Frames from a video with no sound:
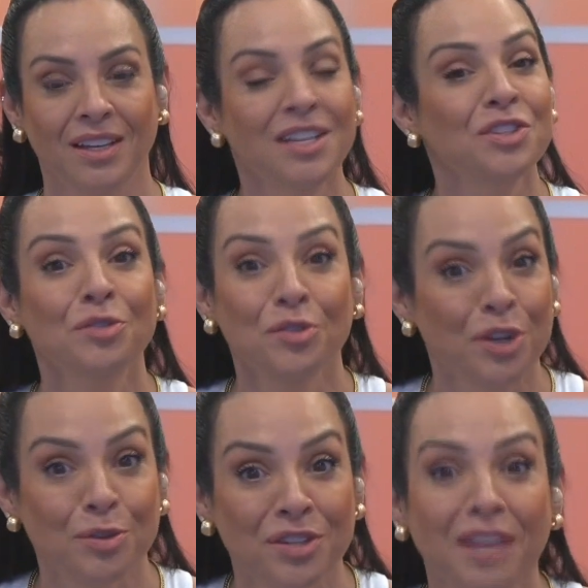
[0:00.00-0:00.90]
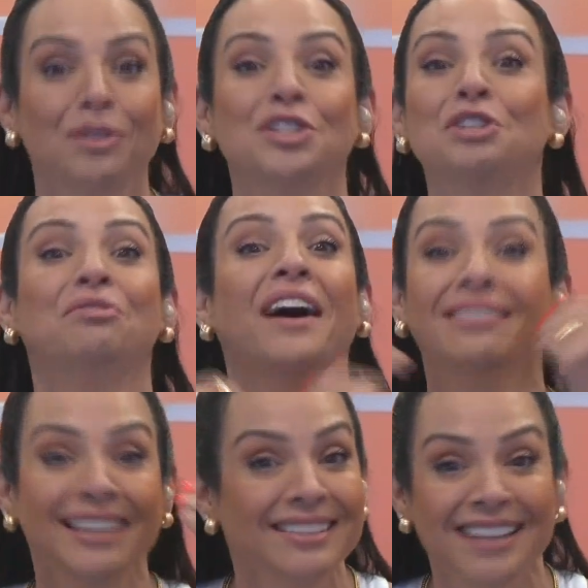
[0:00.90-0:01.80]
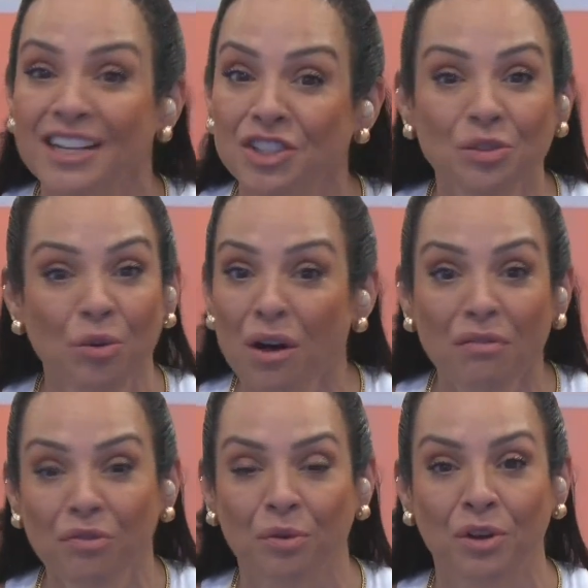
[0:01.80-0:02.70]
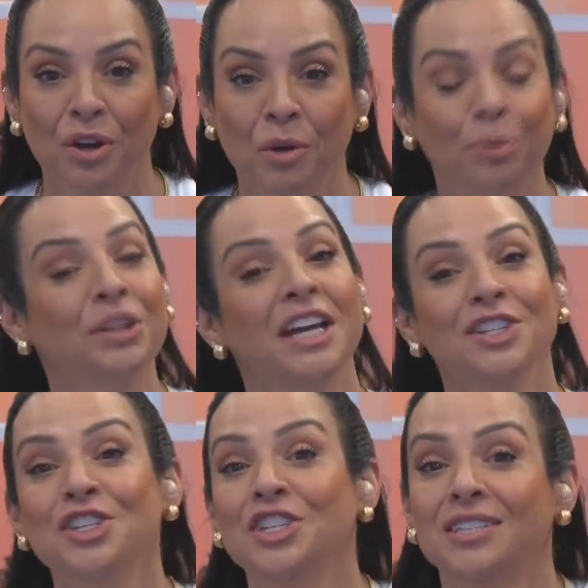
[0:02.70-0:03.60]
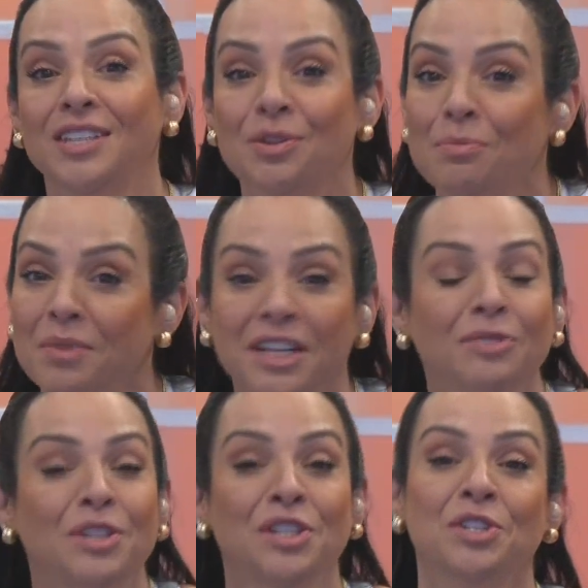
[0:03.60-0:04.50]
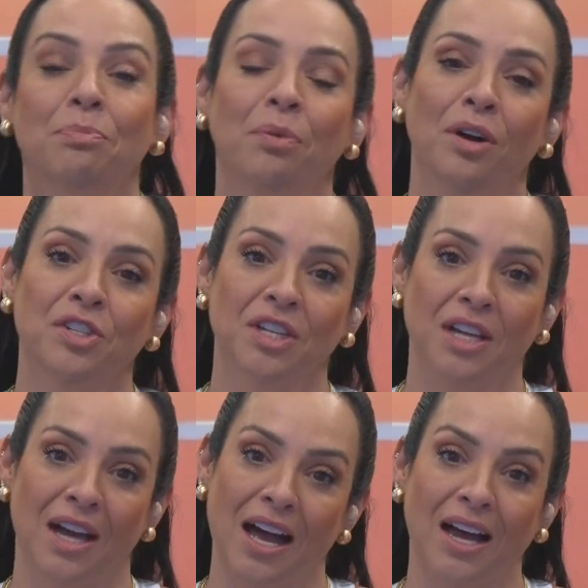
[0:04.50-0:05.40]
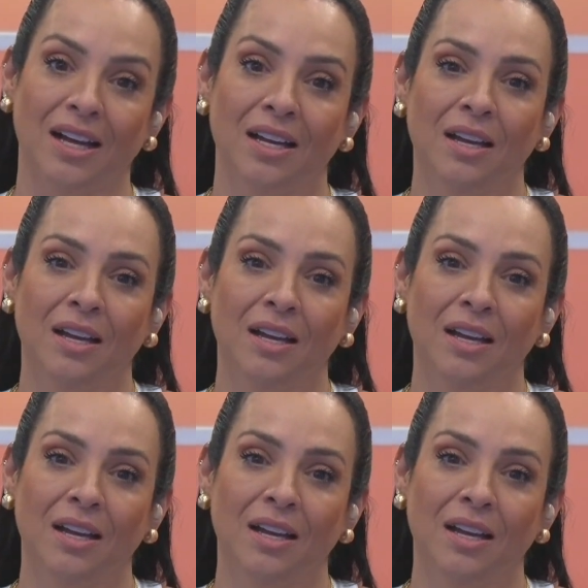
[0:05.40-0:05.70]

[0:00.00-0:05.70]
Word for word: E se não deu certo, a gente vai tentar de novo, porque a gente é ser humano, a gente pode errar.